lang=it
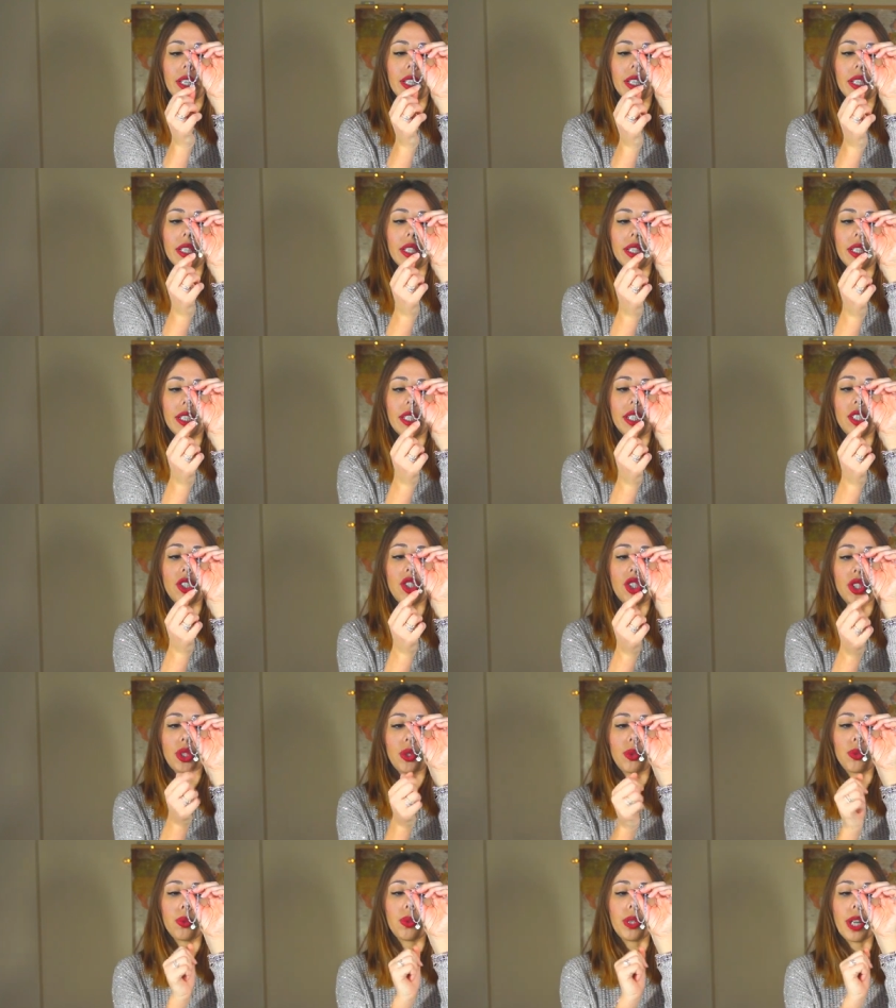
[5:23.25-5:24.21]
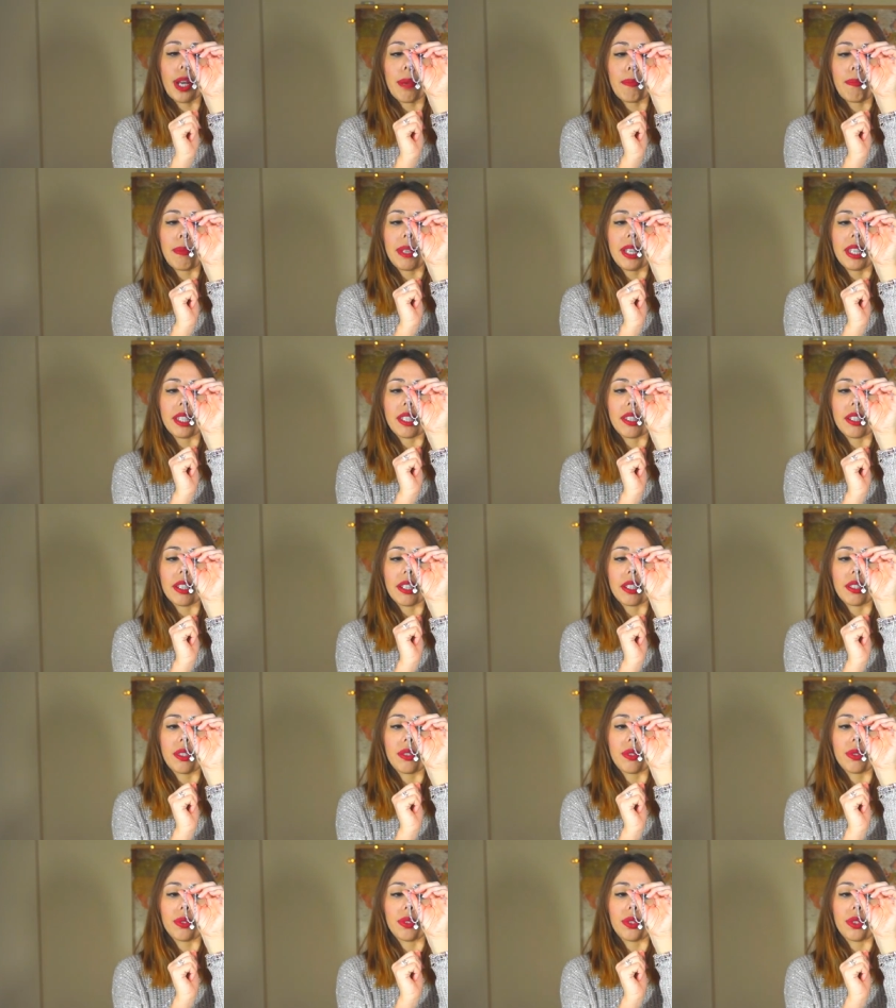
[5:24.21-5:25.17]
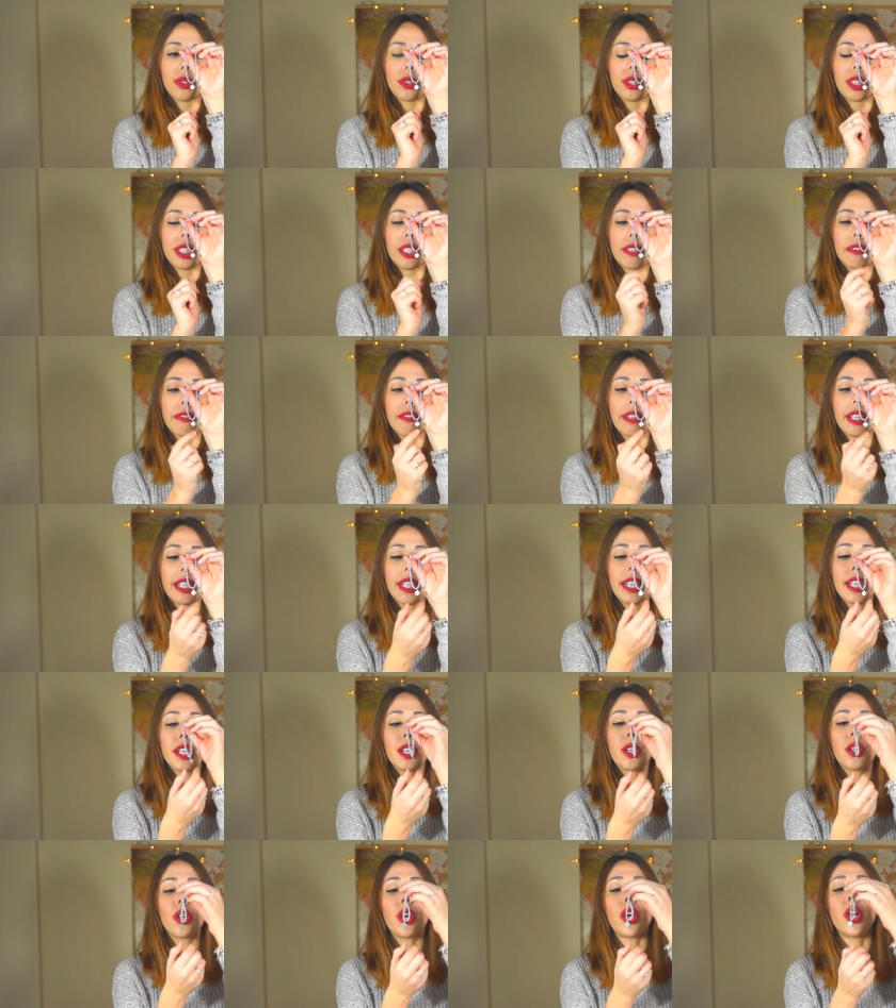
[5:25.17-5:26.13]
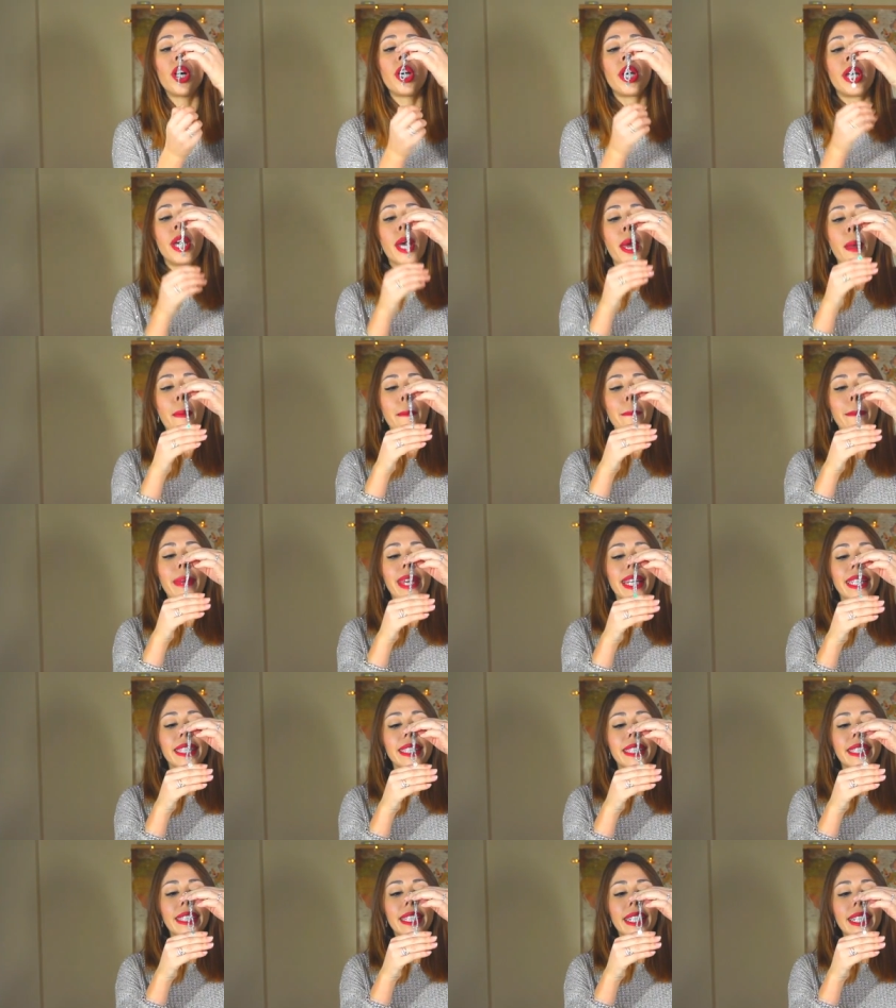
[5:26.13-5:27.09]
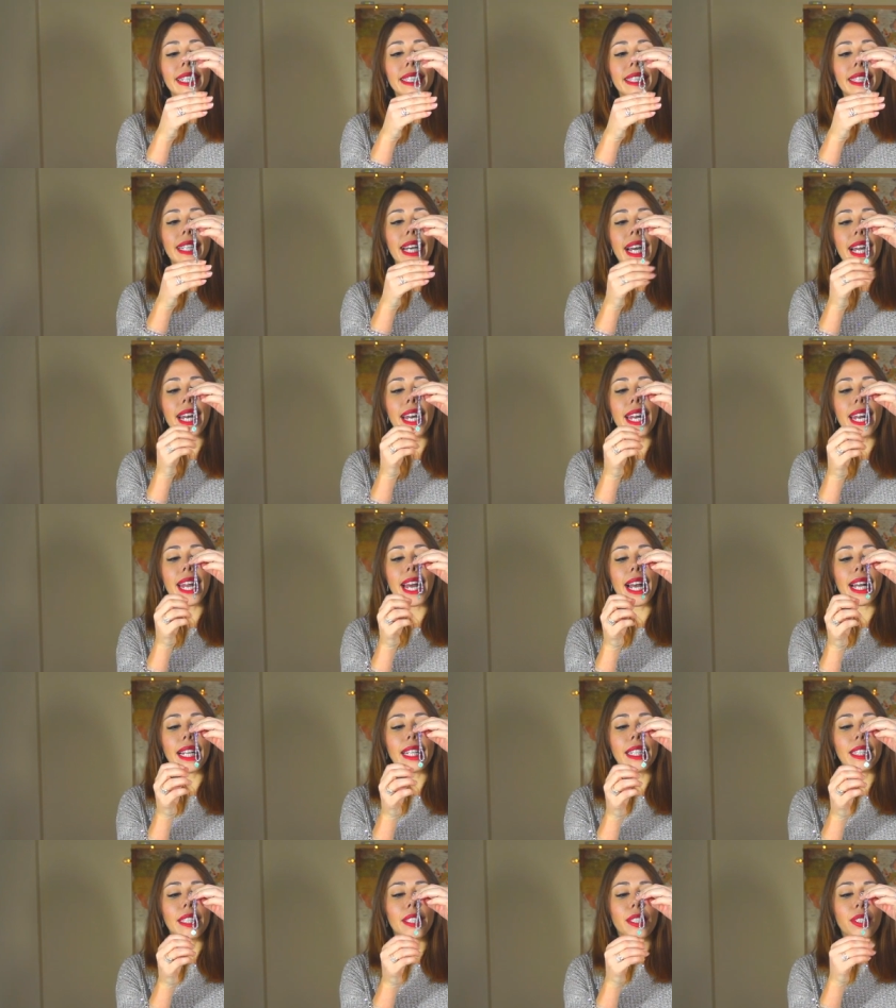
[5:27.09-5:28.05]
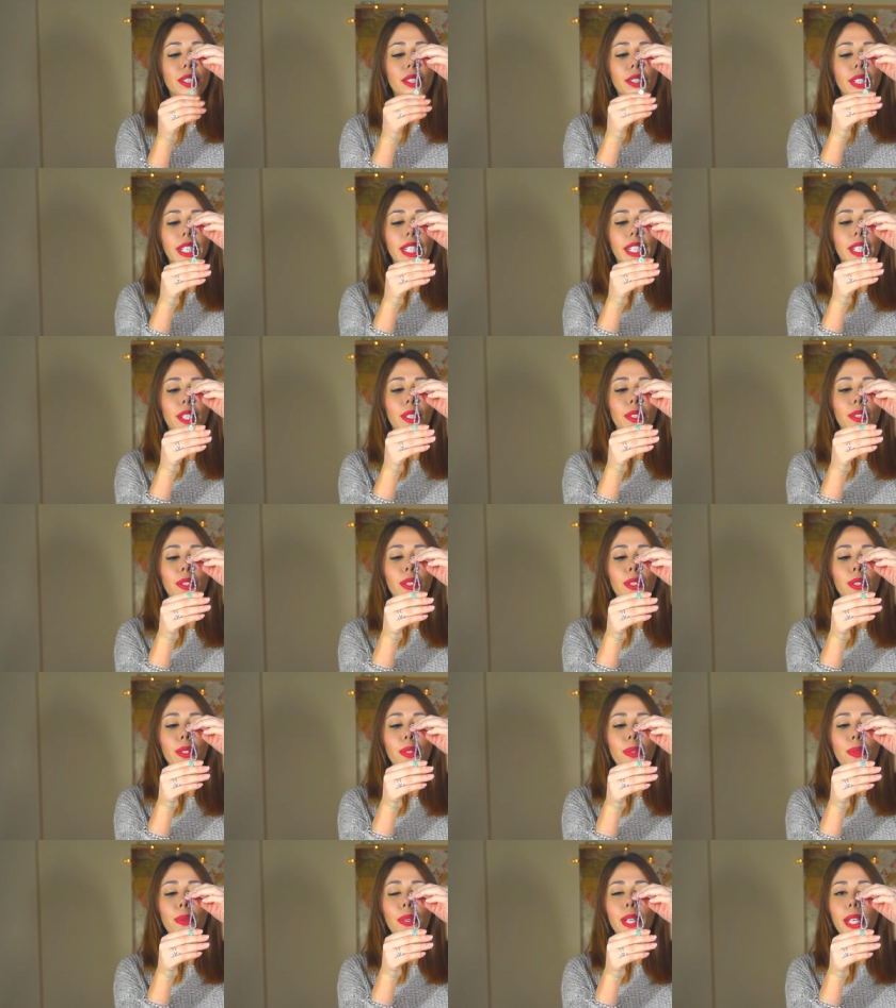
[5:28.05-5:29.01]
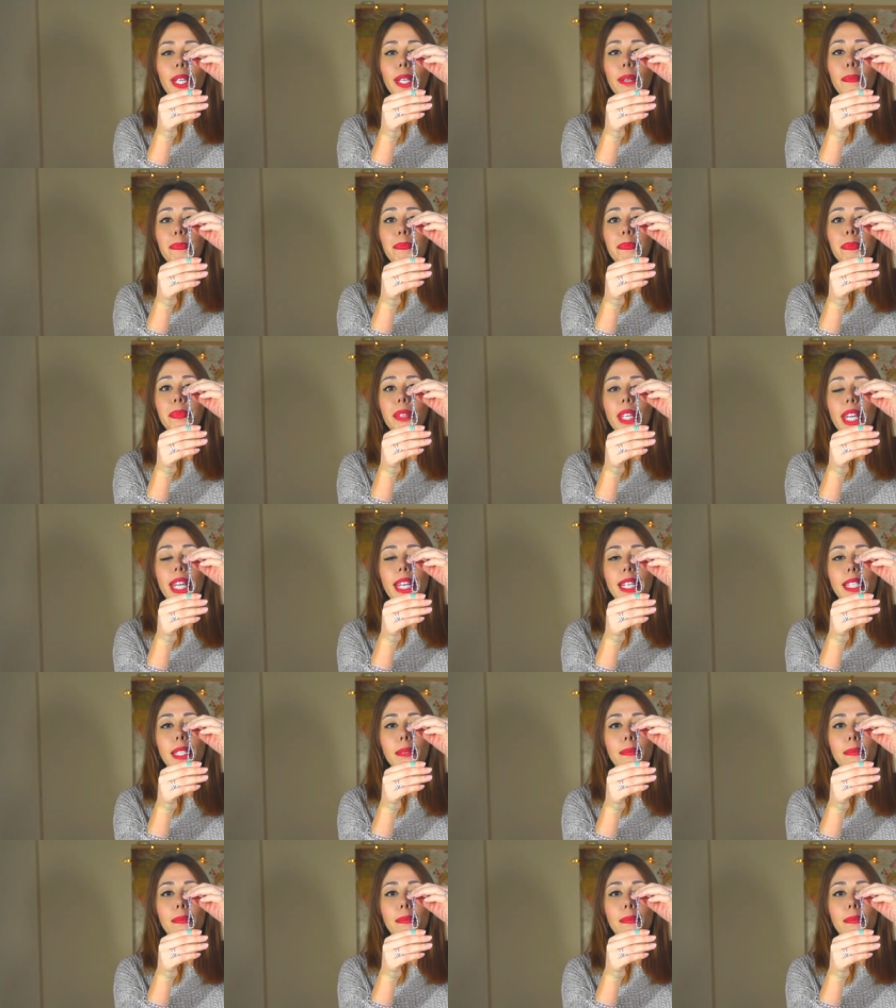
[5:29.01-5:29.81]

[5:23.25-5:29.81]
mm, eh, dicitura please return to Tiffany Co mentre dall'altro eccolo qui è